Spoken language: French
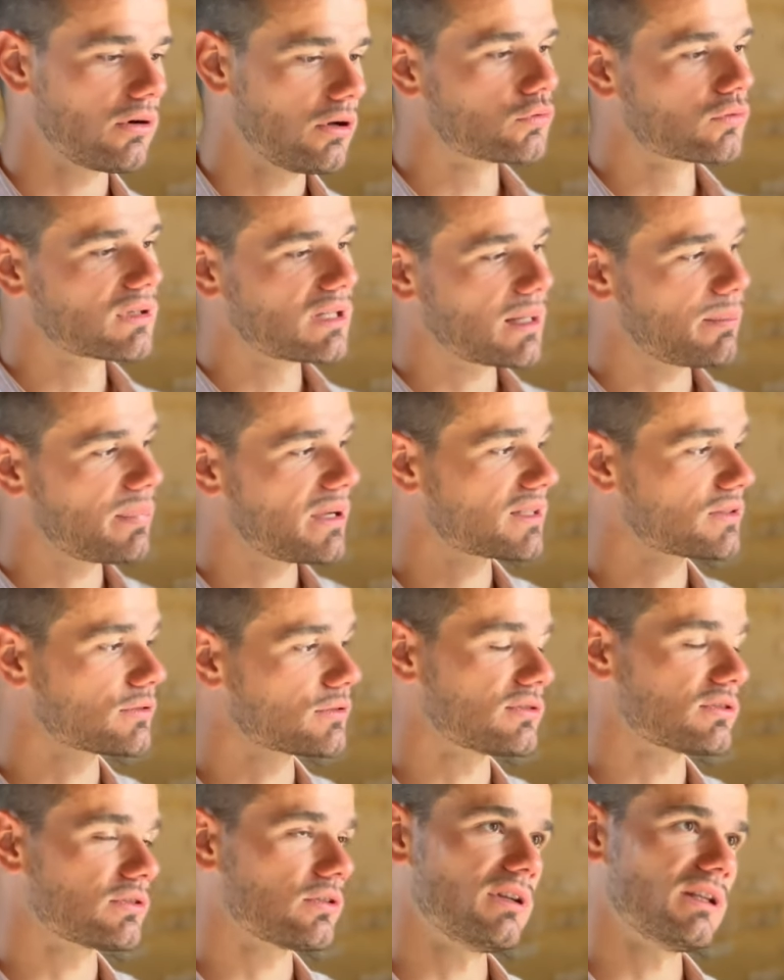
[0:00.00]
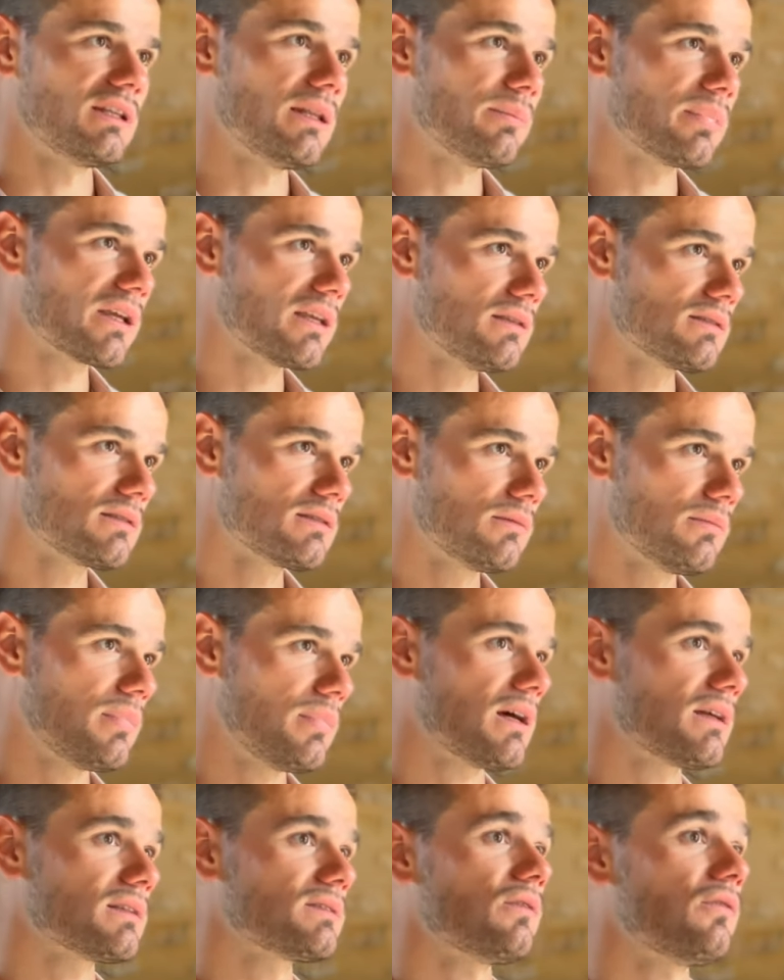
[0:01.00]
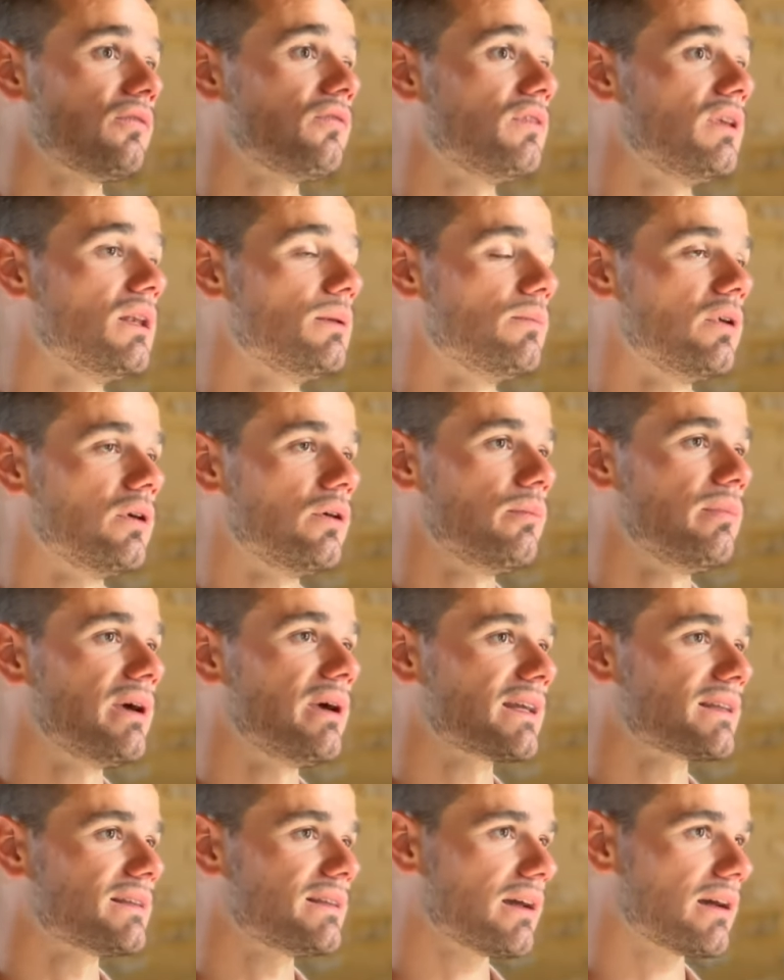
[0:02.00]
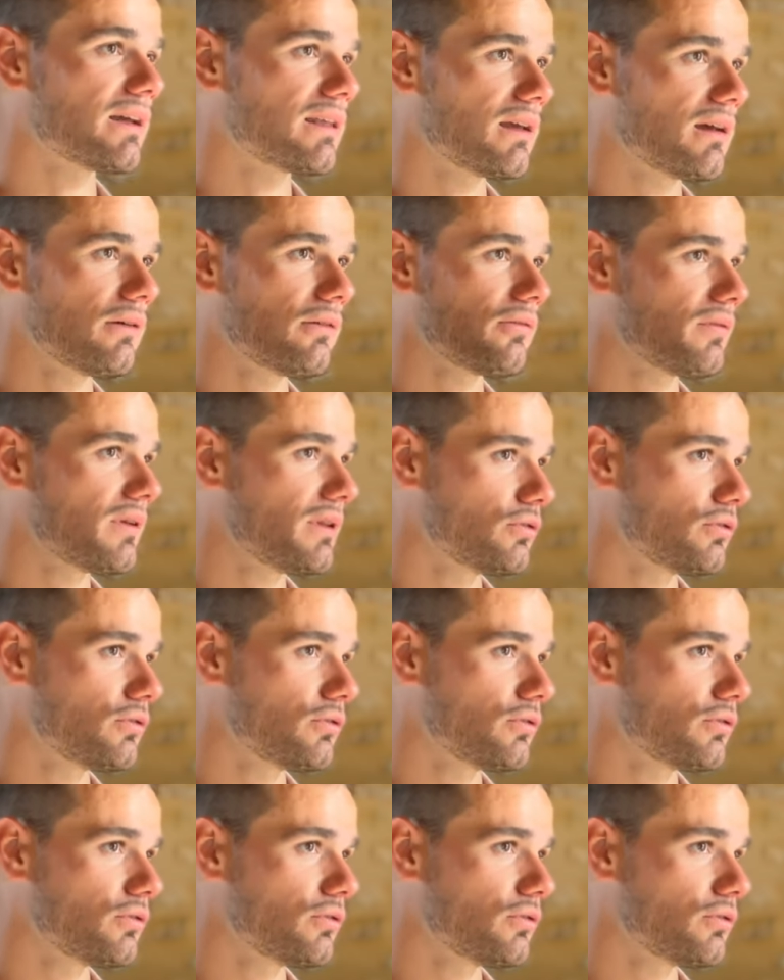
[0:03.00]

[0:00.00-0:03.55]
toute la place au sol était prise par ces films bactériens faits